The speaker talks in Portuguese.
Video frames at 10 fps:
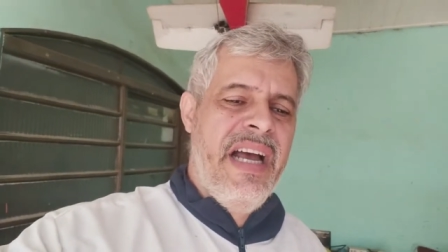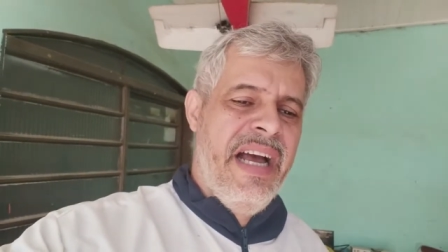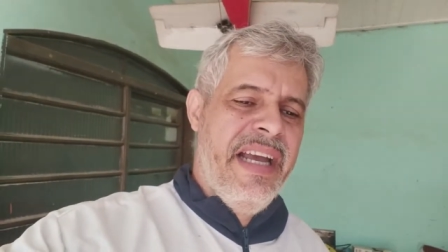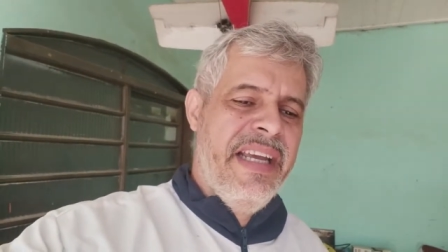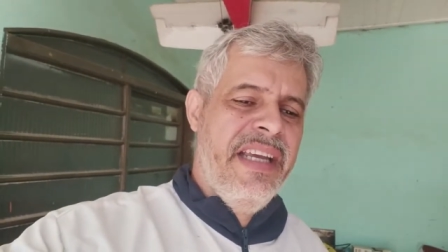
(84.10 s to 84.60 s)

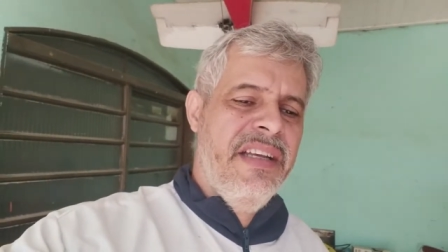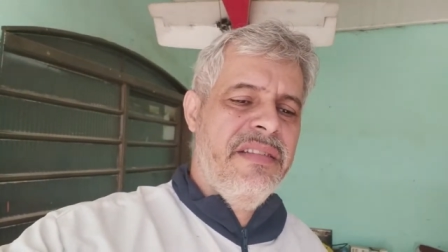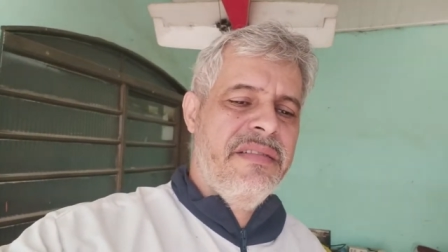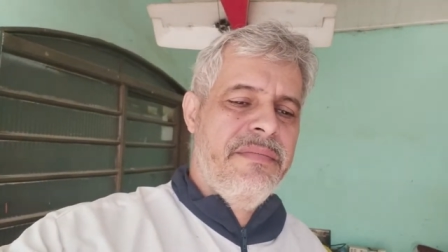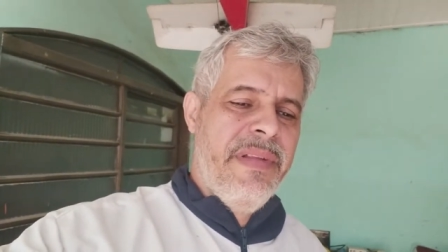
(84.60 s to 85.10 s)

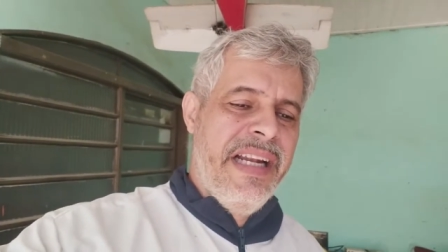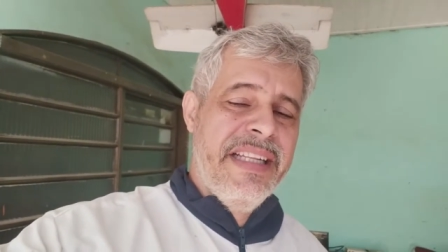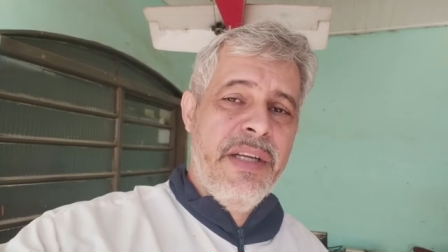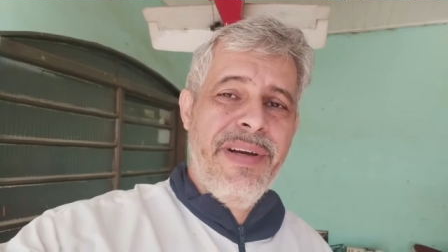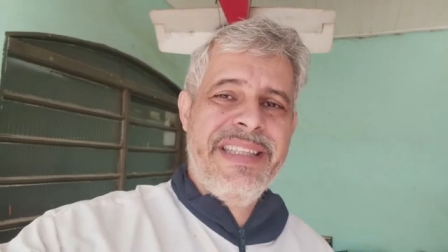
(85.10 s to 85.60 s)
Aí ela
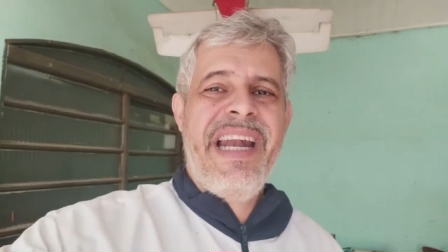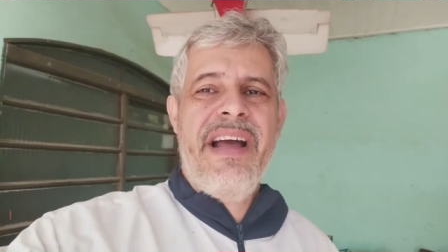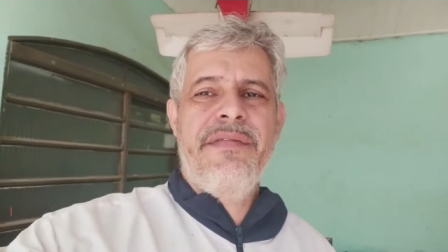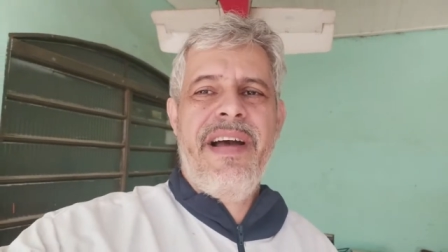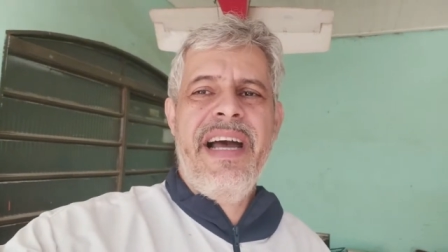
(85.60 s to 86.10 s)
deu uma
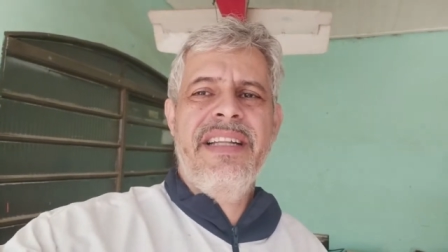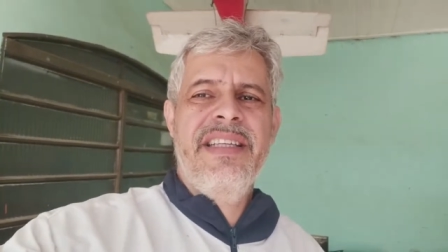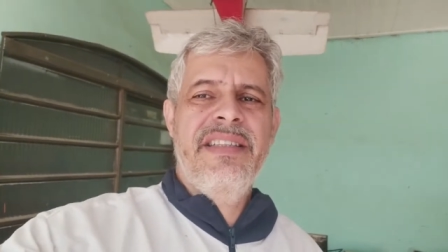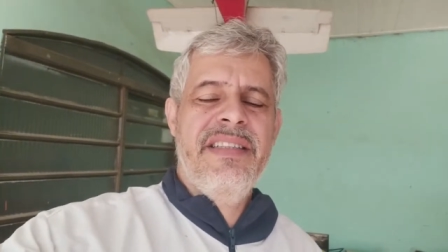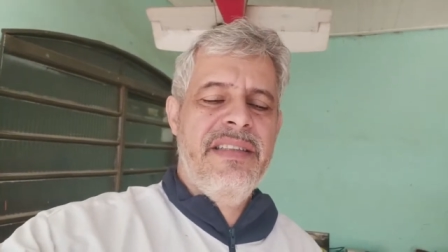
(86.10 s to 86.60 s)

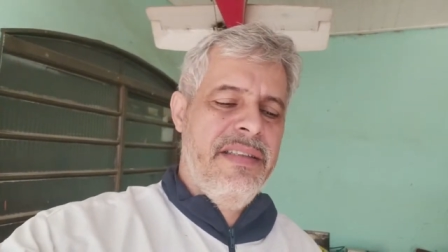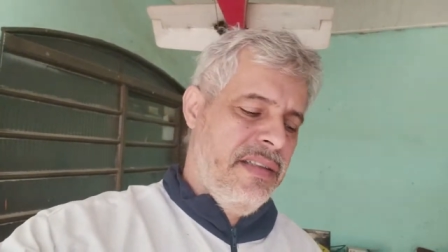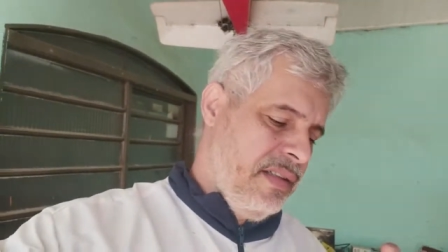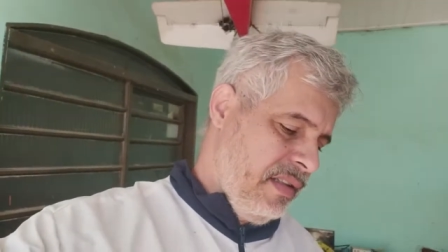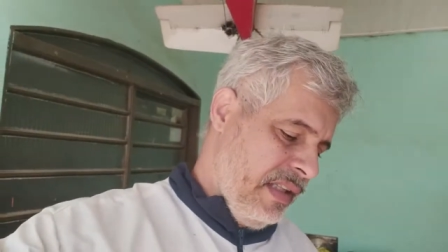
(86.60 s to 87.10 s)
travada,
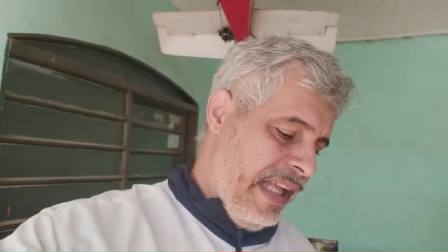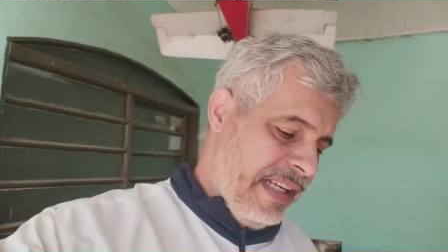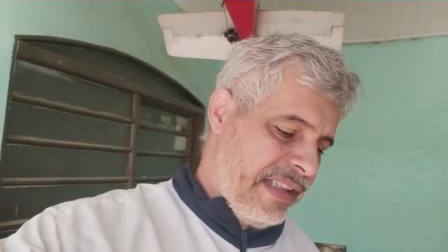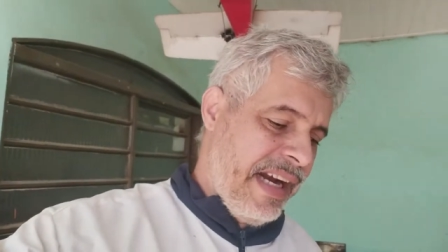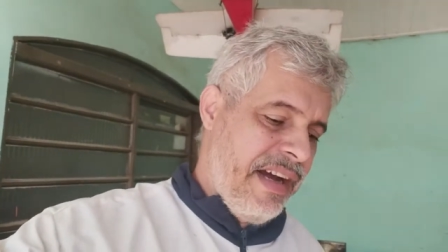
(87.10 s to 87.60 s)
nela
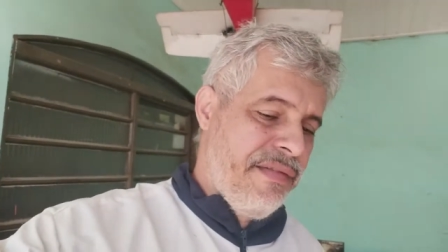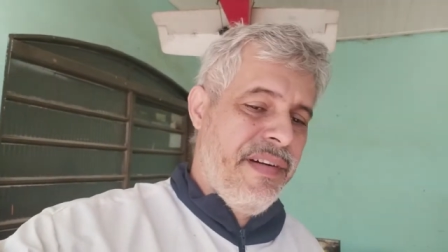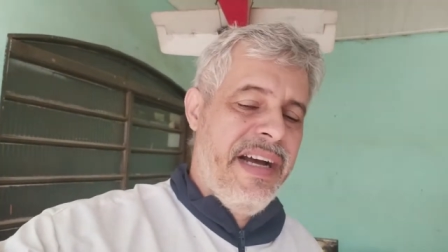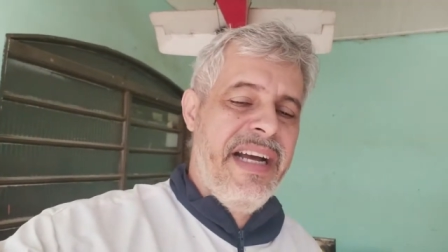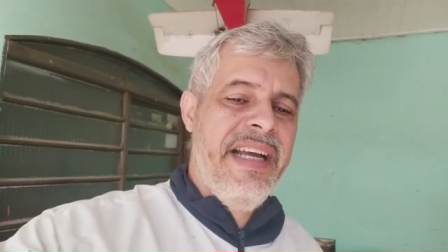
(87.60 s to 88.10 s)

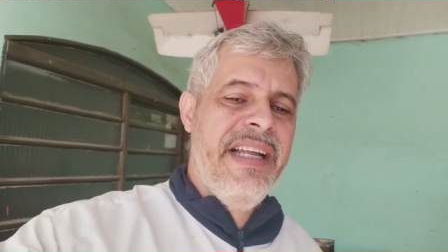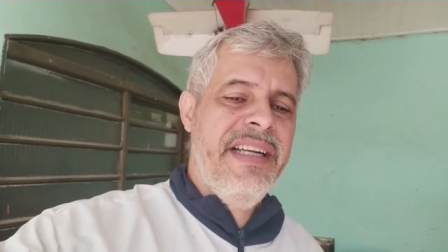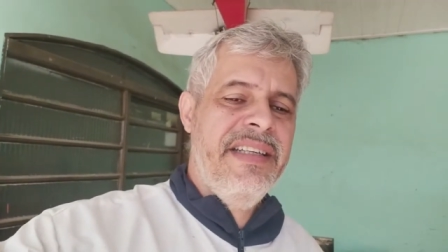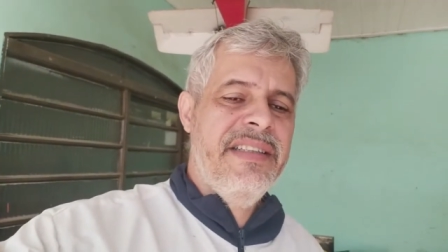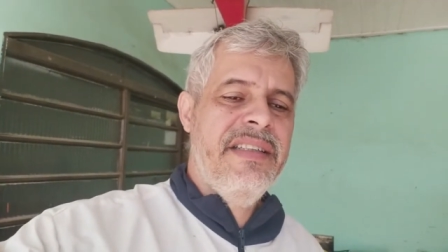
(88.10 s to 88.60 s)
travar,
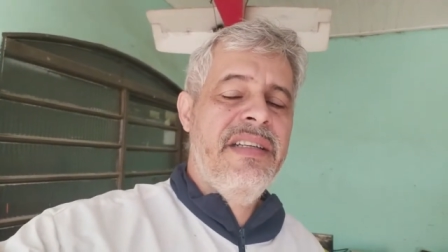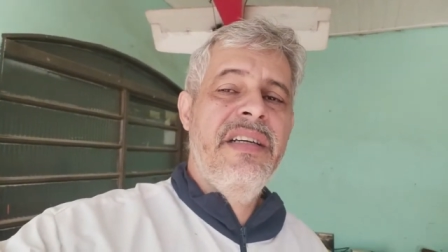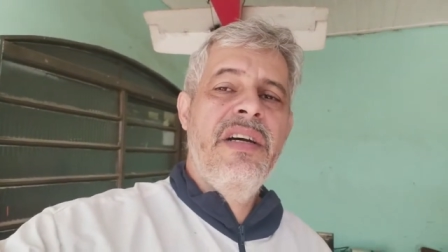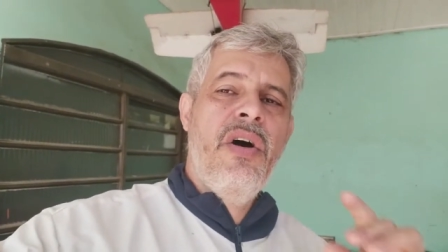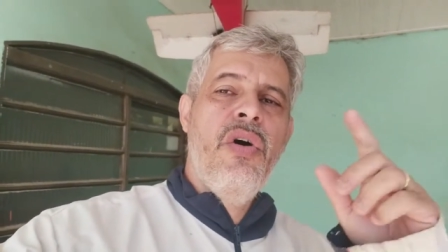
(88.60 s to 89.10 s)
ela
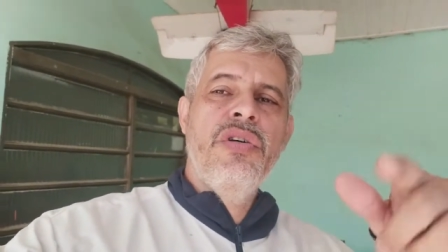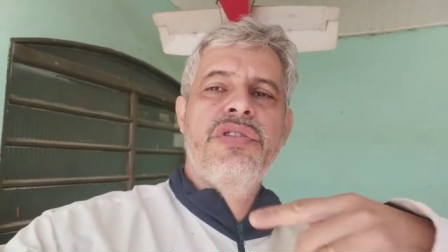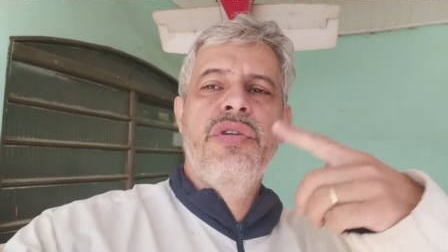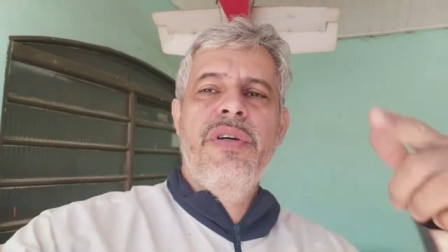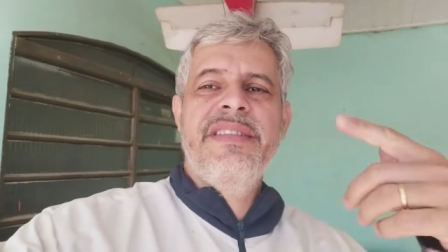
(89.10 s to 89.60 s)

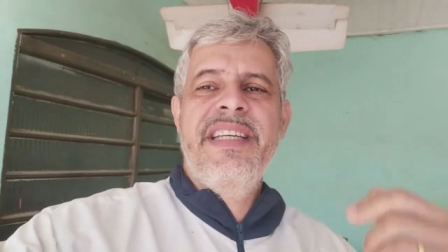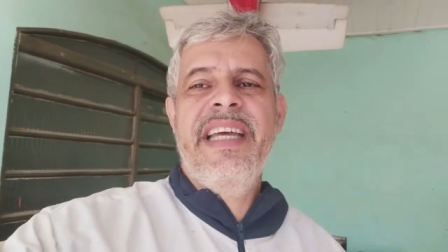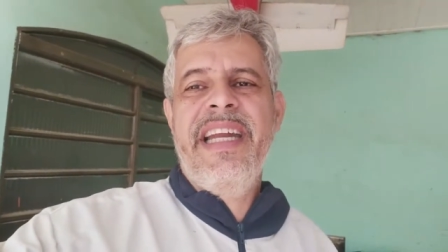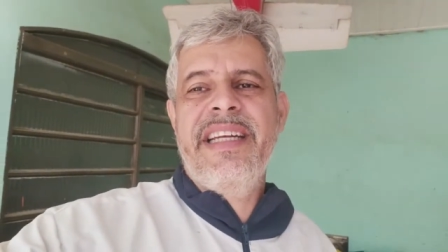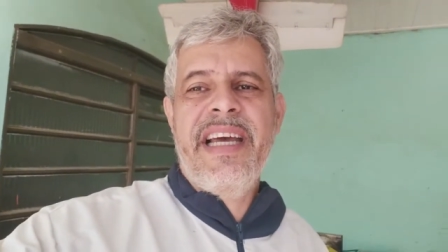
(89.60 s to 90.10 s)
roçou as
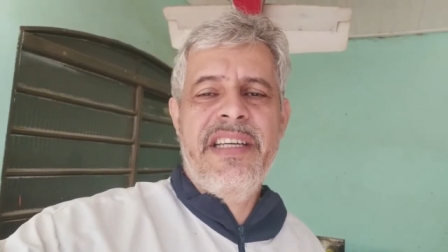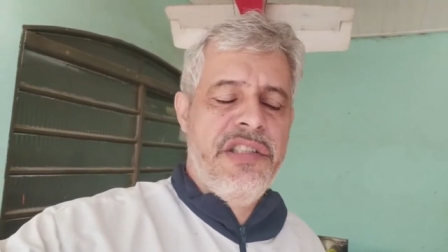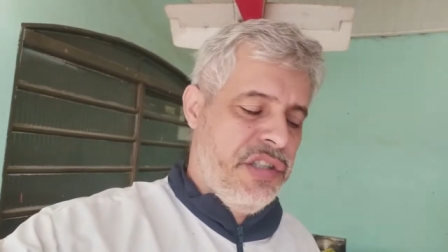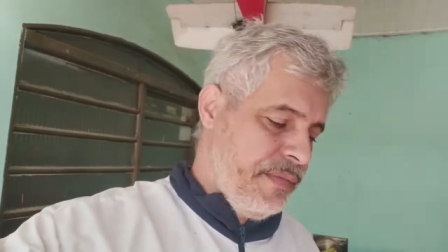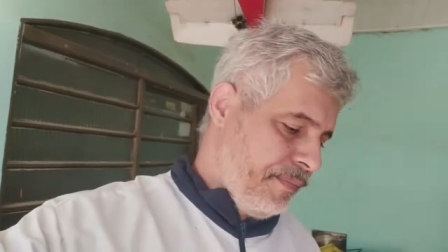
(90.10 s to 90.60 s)

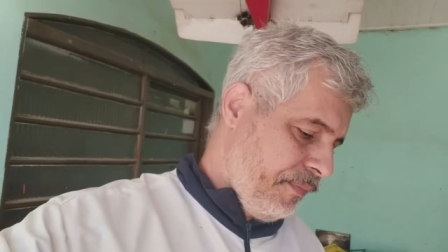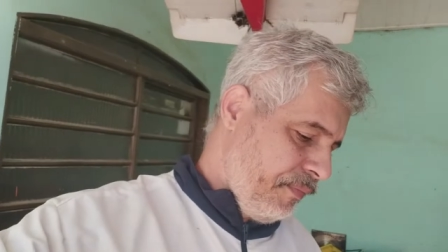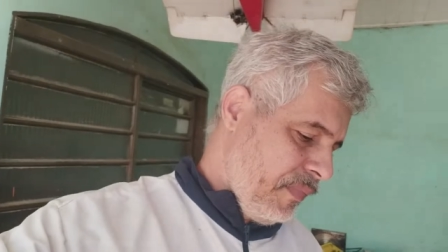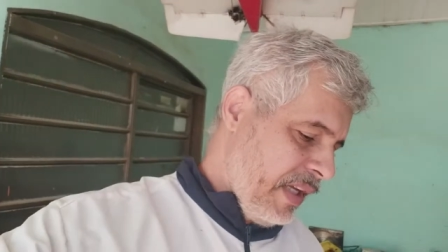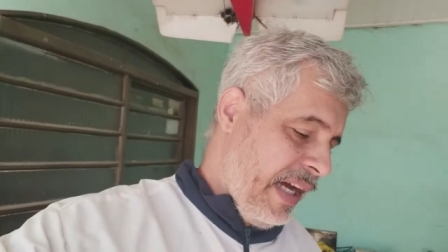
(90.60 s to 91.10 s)
engrenagens,
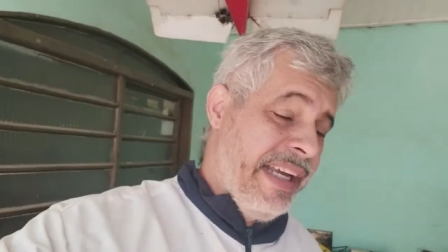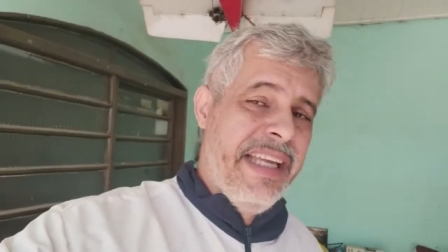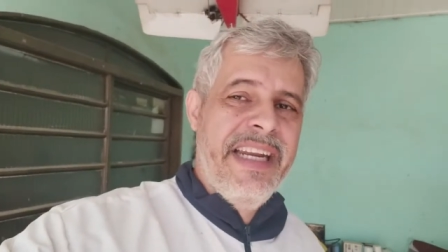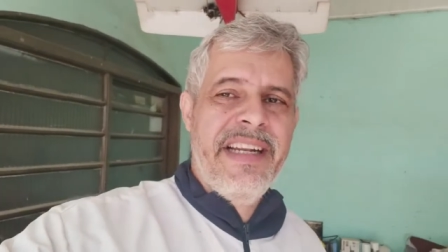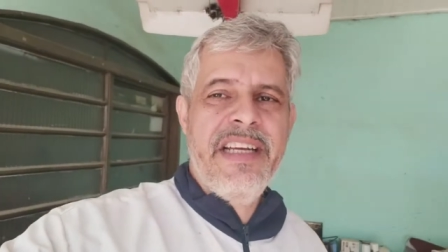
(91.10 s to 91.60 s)
a
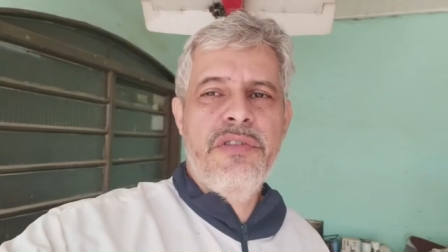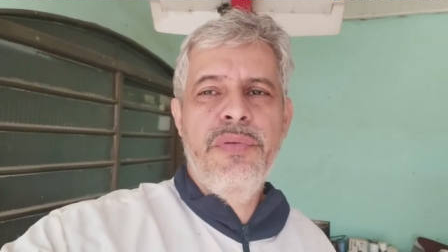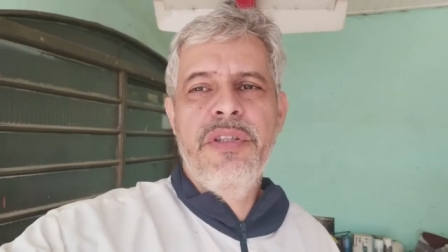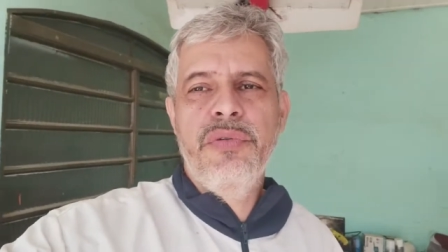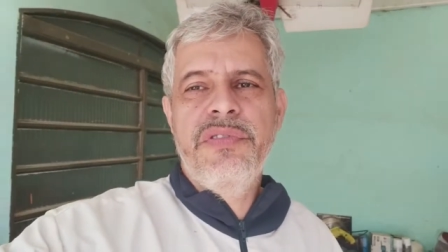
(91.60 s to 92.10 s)
engrenagem do
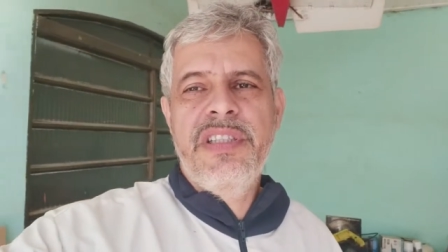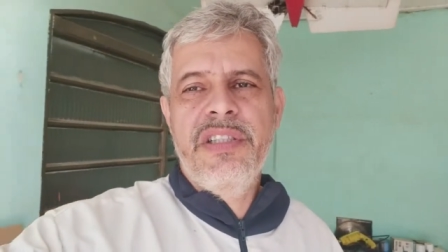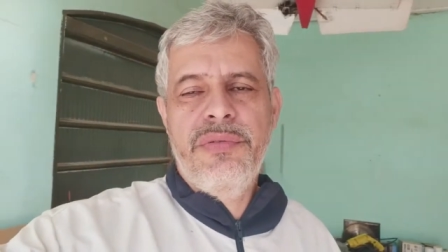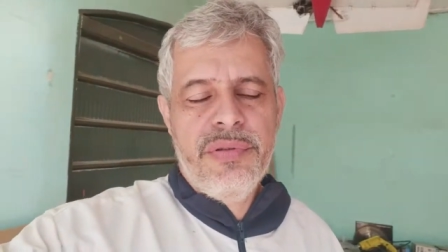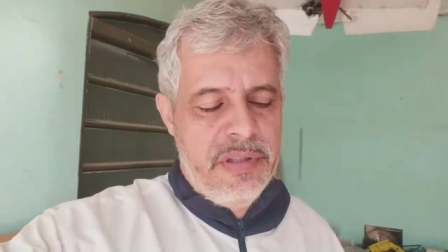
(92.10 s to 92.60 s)
induzido.